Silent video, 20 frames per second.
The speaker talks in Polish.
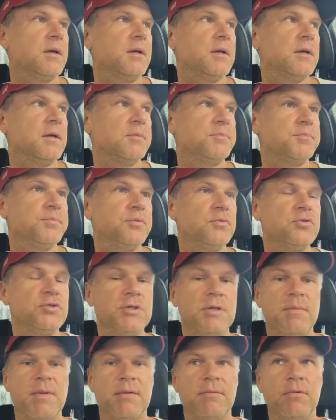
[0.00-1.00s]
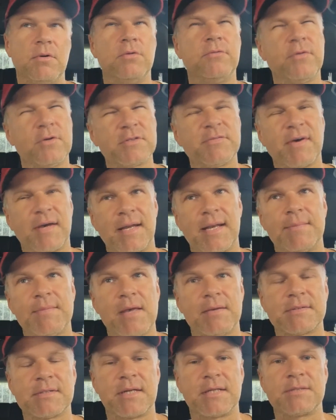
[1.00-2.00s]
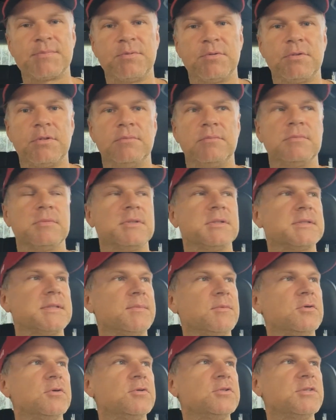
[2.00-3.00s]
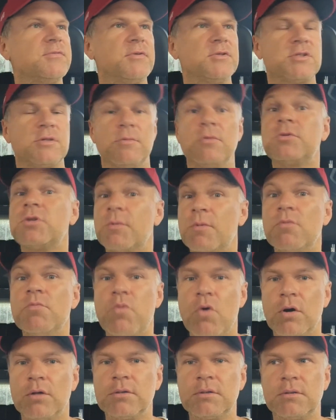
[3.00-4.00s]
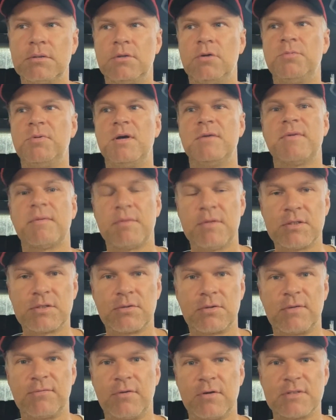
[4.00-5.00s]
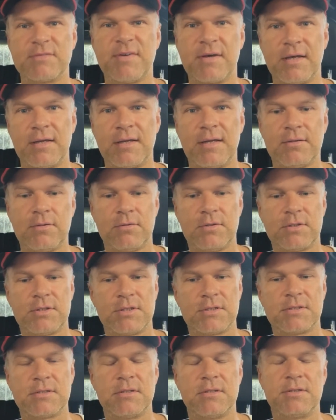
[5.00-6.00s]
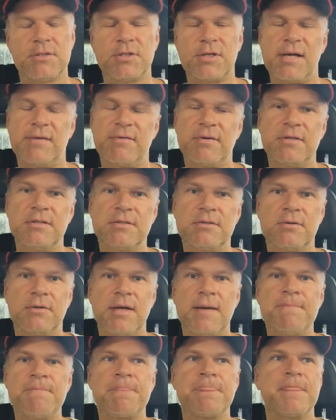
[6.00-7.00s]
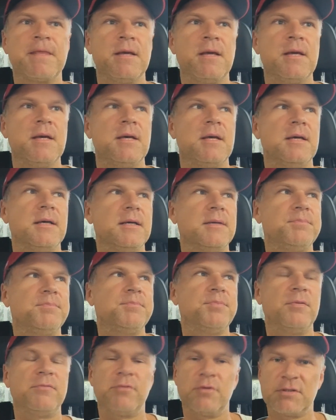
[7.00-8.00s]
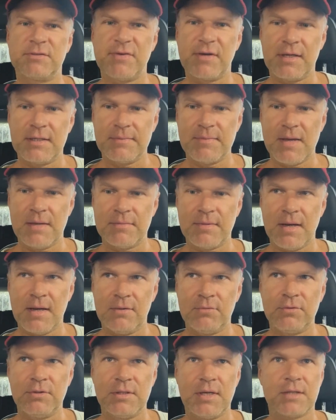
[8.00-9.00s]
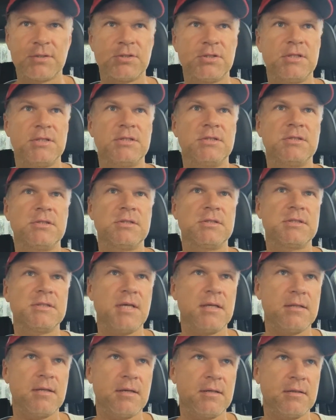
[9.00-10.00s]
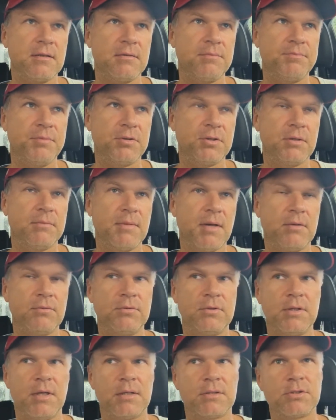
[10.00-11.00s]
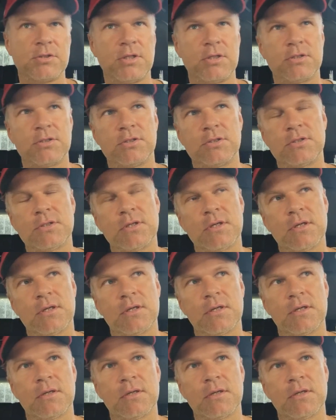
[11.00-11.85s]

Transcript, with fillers: E, później miałem, o Volkswagena miałem zaraz po tym samochodzie, więc to był, to był błąd. Opowiem Wam historię Volkswagena, to też jest e, ciekawa historia. E, po Volkswagenie miałem Audi A6 sedan, potem Audi A6